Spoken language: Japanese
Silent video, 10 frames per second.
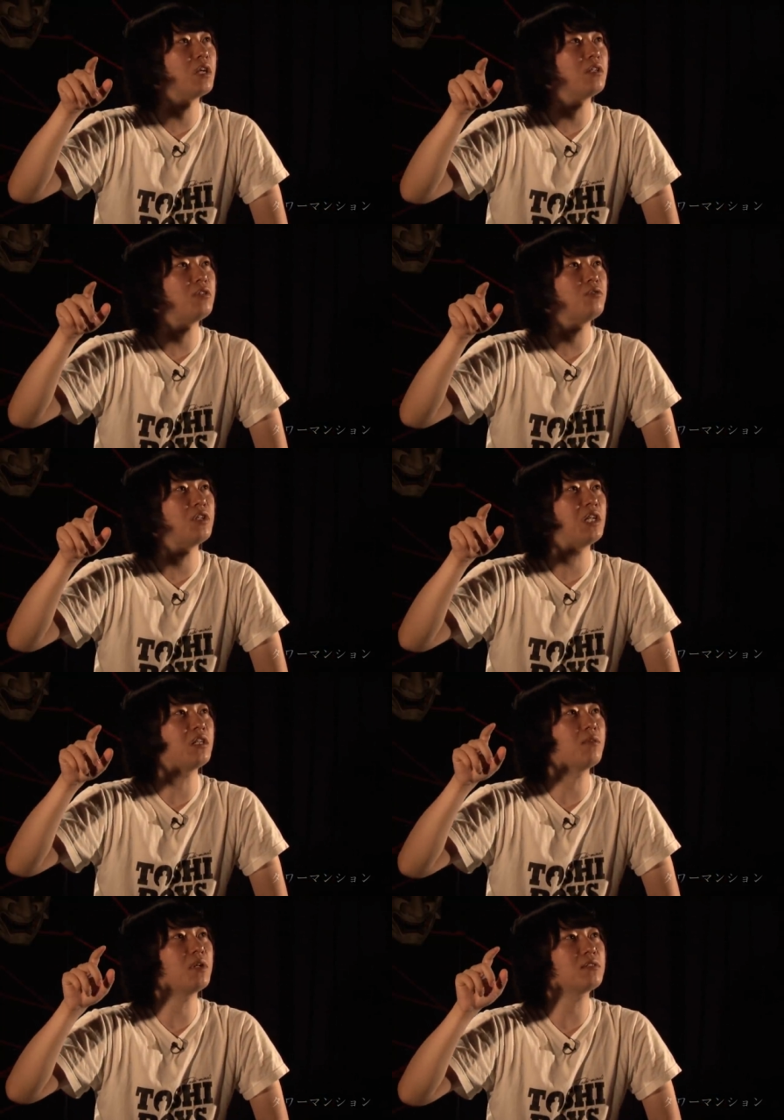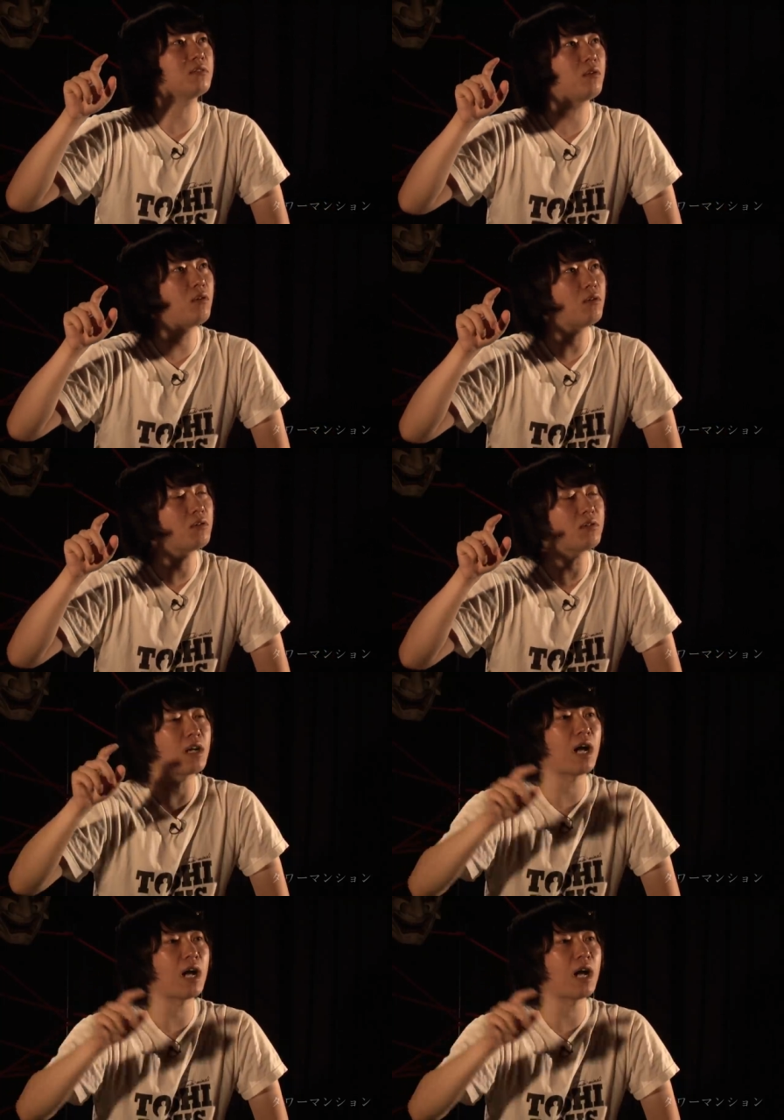電球切れてますよって言ったら、